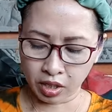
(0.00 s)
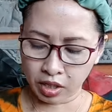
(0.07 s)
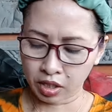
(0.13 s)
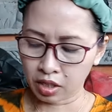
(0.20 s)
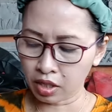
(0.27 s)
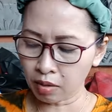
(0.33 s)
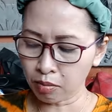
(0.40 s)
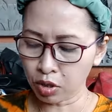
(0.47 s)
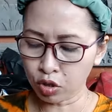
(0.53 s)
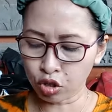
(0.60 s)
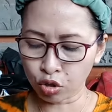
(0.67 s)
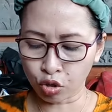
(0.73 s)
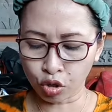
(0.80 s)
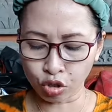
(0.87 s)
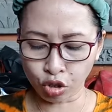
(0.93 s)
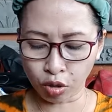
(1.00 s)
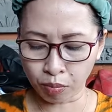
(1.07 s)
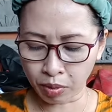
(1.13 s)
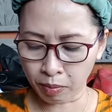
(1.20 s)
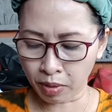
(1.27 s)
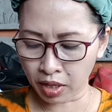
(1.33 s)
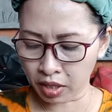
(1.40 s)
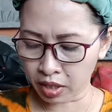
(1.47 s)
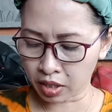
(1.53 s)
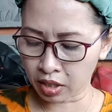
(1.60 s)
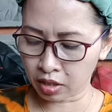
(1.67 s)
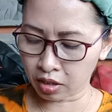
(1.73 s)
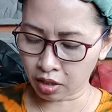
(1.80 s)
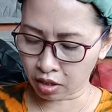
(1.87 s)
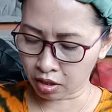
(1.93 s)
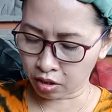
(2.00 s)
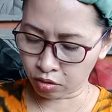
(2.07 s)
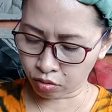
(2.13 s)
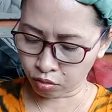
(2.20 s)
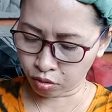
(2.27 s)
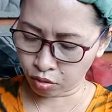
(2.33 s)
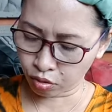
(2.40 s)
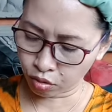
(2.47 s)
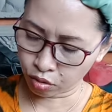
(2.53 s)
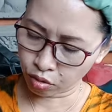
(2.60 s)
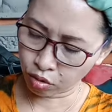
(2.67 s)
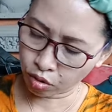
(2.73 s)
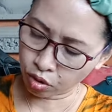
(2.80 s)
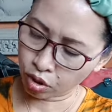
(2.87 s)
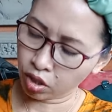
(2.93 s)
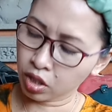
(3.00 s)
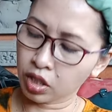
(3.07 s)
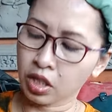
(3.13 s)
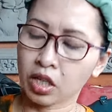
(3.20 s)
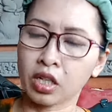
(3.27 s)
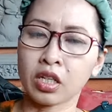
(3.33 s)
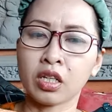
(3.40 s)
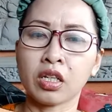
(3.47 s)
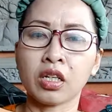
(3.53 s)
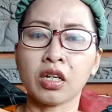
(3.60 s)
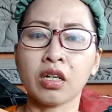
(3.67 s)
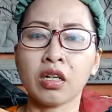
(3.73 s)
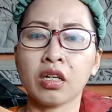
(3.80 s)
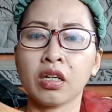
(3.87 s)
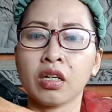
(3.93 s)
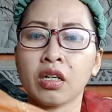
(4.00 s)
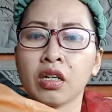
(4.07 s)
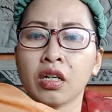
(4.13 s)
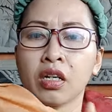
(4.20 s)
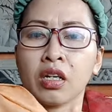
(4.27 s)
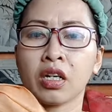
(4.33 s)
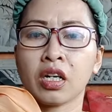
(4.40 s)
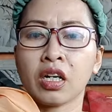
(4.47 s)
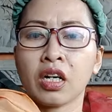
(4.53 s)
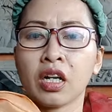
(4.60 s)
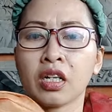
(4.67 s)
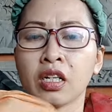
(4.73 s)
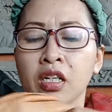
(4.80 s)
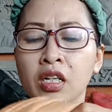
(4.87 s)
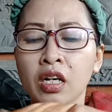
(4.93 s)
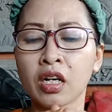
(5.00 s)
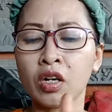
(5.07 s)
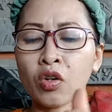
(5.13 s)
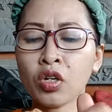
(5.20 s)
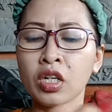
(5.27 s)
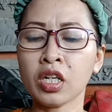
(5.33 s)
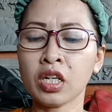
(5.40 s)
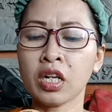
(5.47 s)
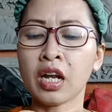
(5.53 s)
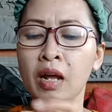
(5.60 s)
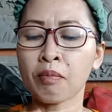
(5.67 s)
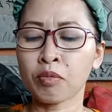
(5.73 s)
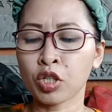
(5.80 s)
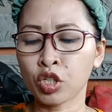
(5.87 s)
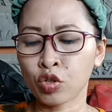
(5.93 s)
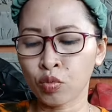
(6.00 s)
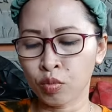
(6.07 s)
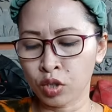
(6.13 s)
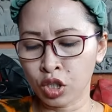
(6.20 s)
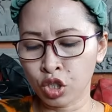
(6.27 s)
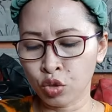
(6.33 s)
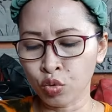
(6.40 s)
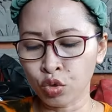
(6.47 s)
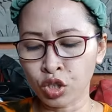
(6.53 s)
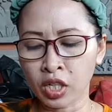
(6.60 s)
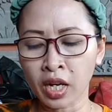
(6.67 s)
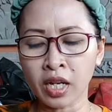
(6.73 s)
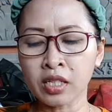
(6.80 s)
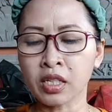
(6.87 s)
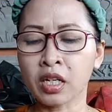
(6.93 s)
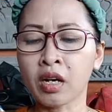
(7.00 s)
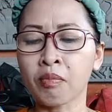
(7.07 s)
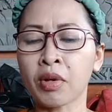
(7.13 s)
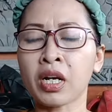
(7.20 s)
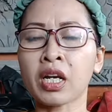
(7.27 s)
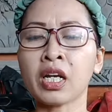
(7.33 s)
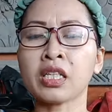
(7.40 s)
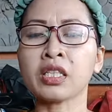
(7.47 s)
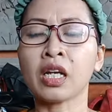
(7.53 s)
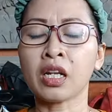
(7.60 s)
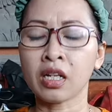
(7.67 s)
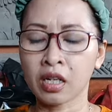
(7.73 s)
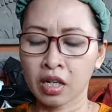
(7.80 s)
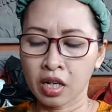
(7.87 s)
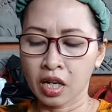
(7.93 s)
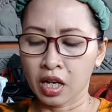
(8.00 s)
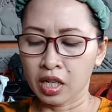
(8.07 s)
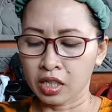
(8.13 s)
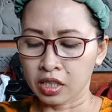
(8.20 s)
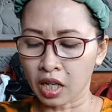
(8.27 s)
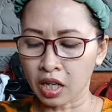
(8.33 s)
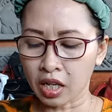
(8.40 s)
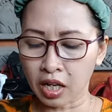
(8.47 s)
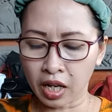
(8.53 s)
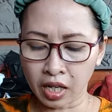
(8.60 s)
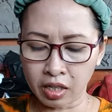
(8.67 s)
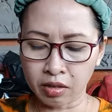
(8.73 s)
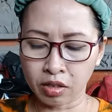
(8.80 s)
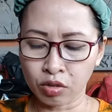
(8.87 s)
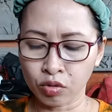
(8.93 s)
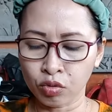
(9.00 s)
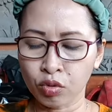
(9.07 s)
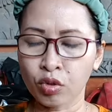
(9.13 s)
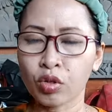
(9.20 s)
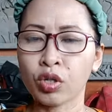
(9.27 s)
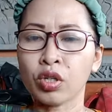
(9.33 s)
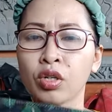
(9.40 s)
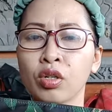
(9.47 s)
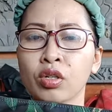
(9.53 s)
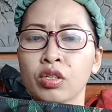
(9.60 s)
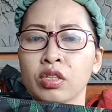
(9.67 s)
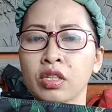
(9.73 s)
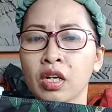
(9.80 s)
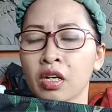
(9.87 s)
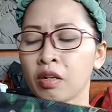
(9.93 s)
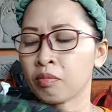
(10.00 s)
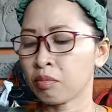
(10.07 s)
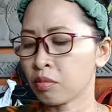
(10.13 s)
dia minus kotor pemakaian kak ya tuh kayak gini ya kena tindak kalau ini dilap dicuci aja kak pakai sun sunlight itu cakep